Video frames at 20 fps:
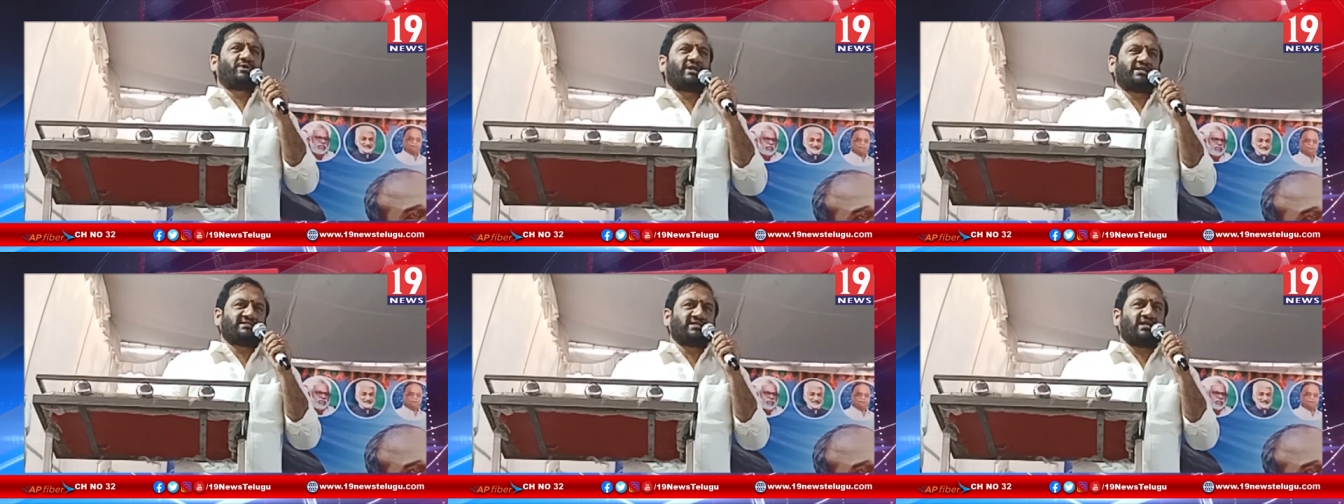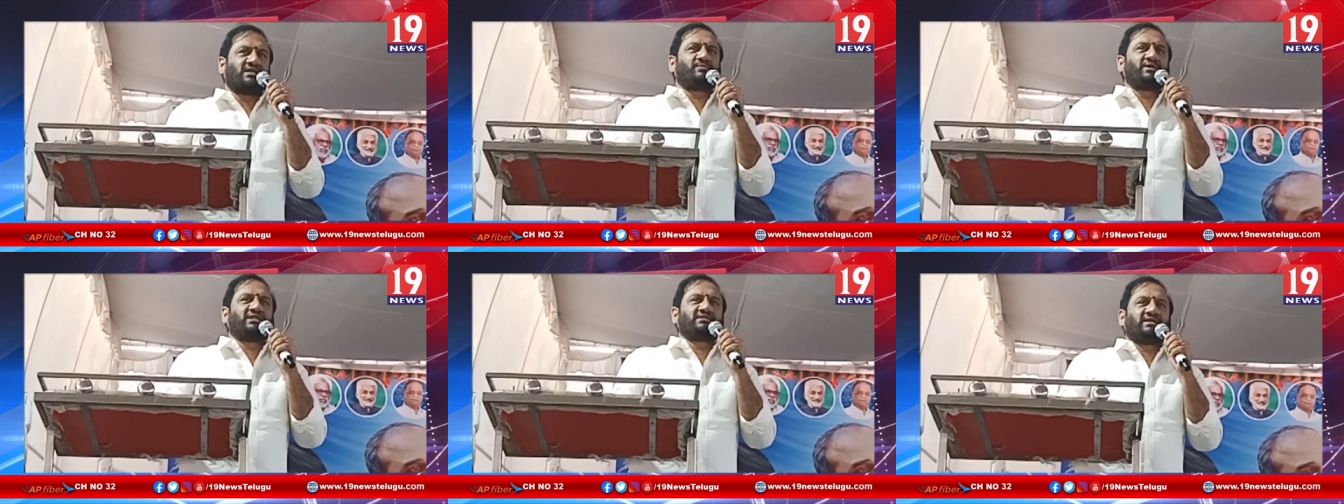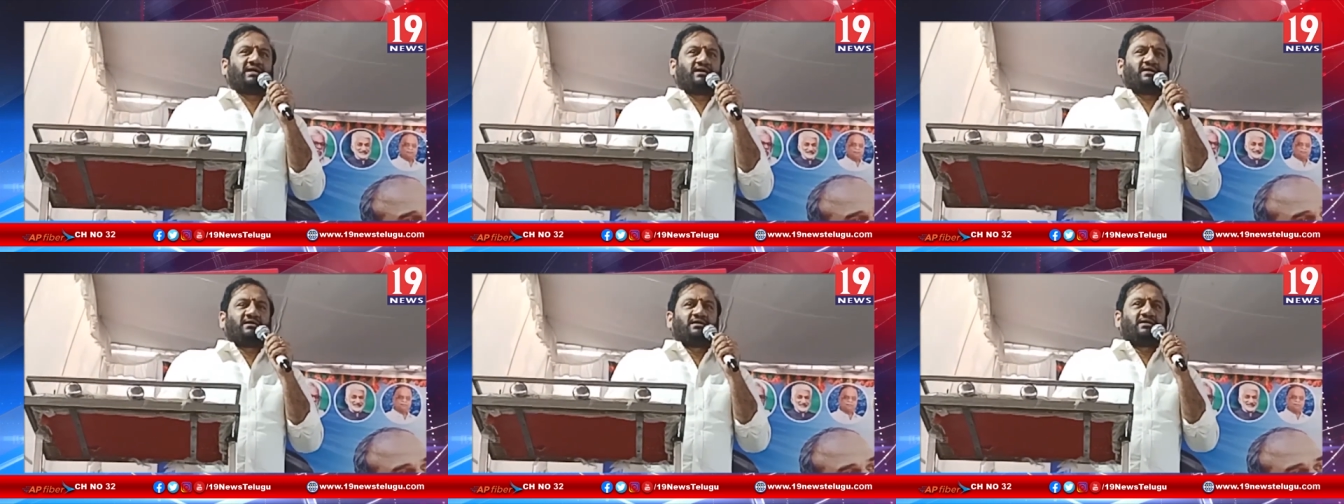ప్రజల
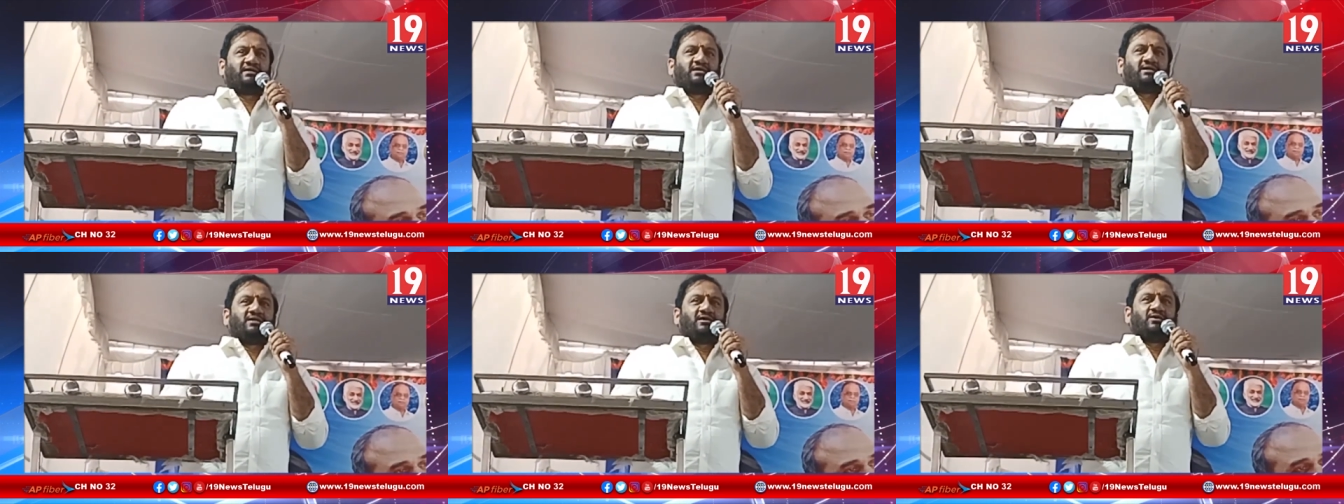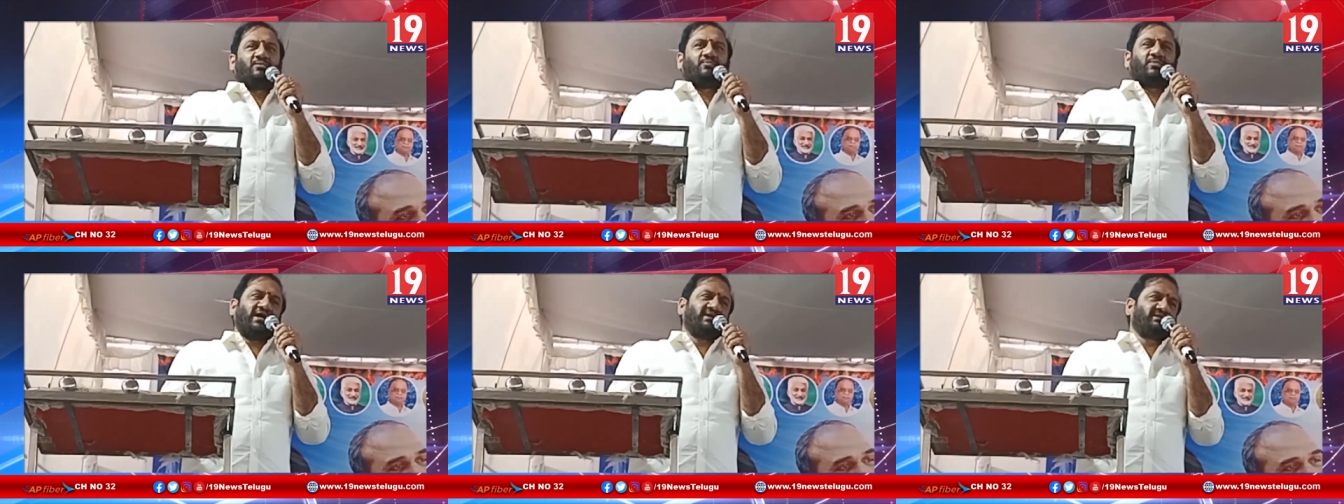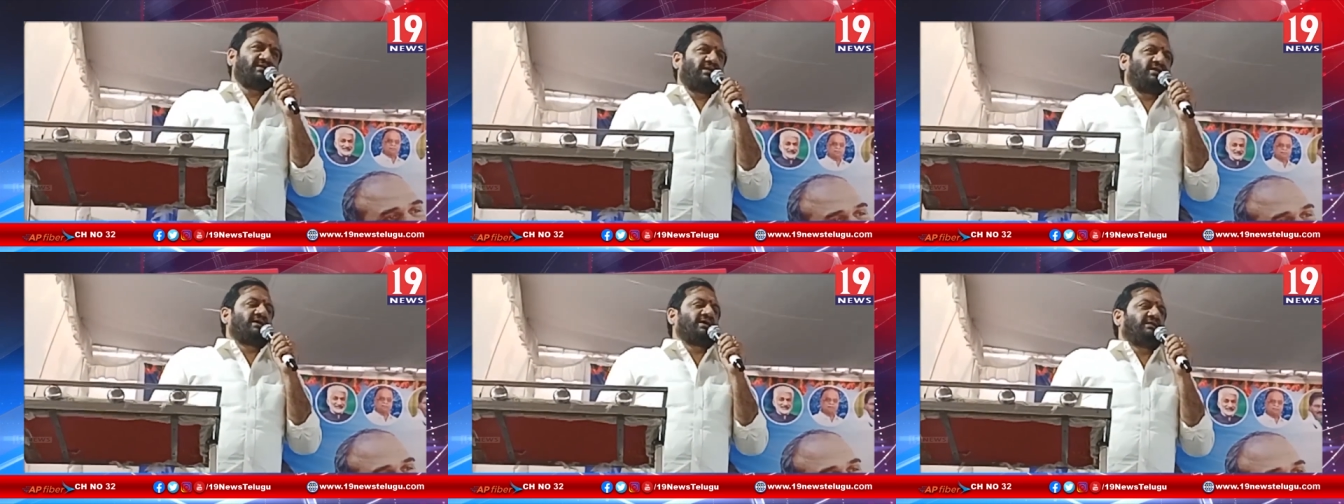మధ్య
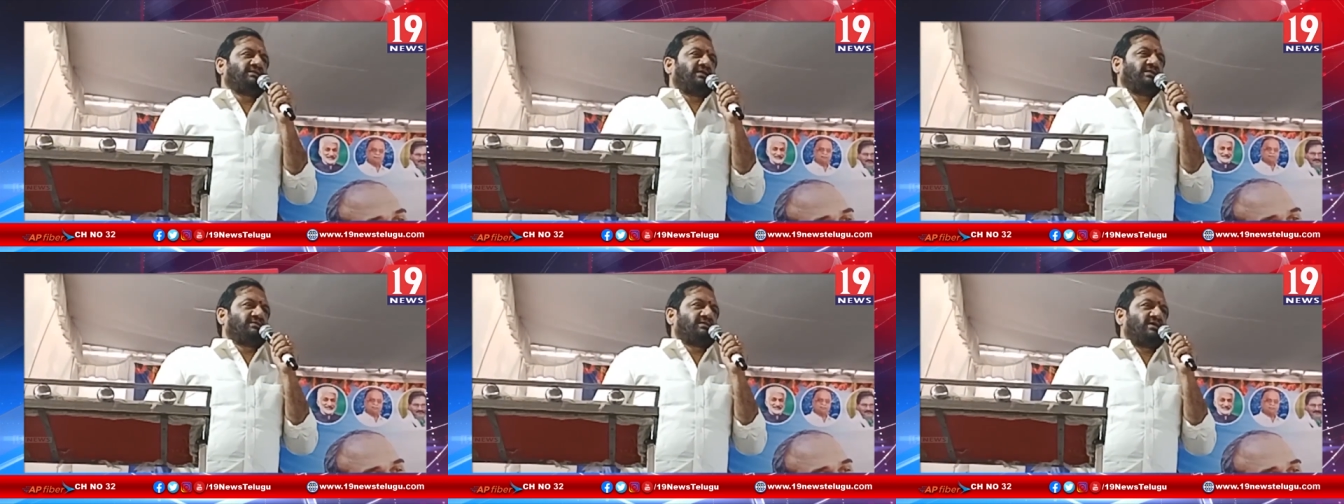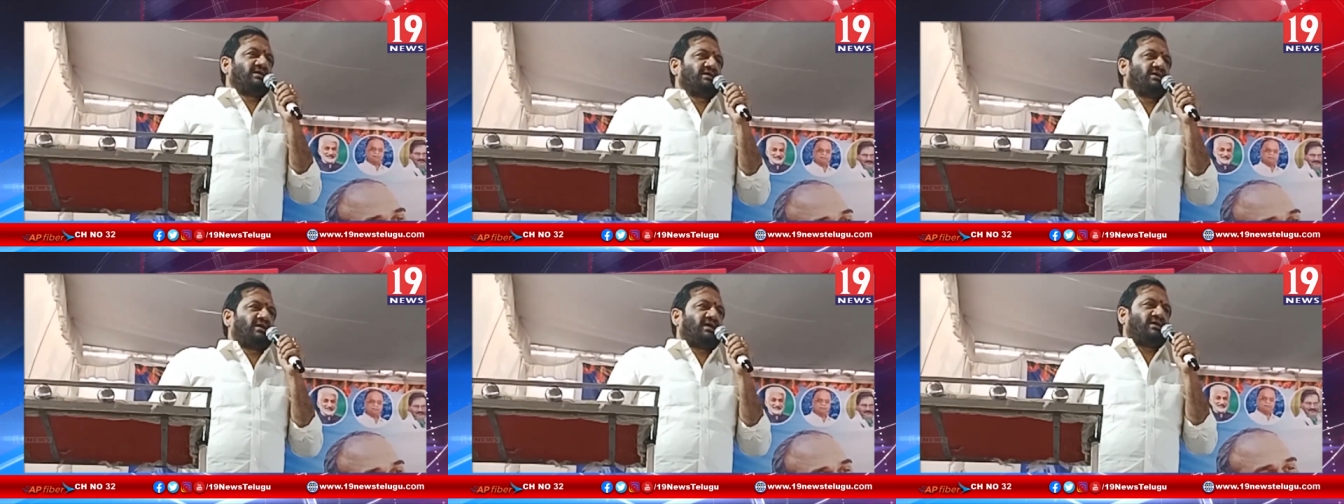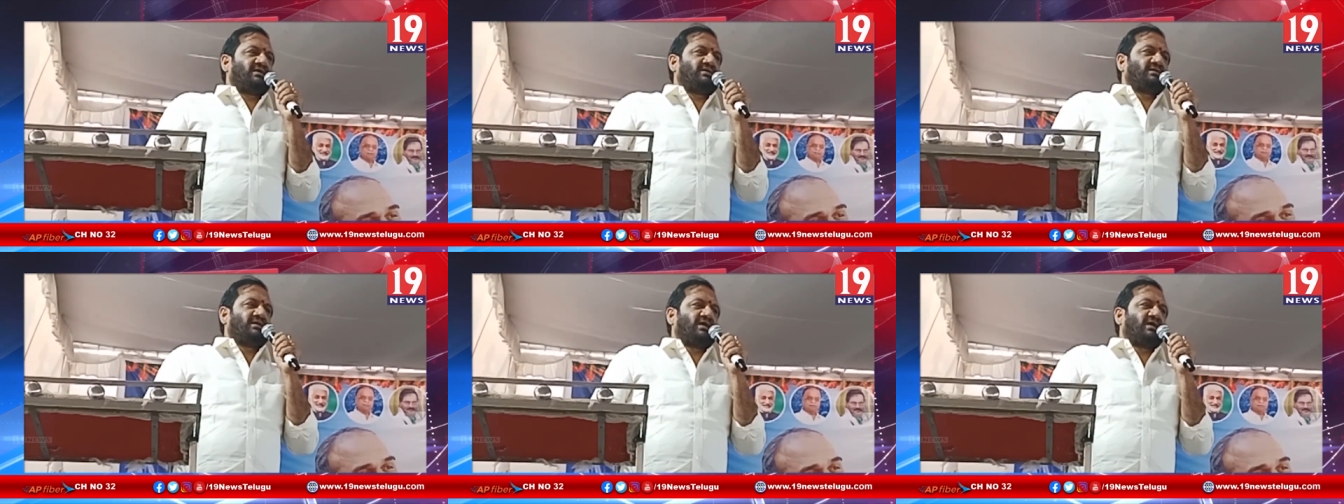పార్టీలకు అతీతంగా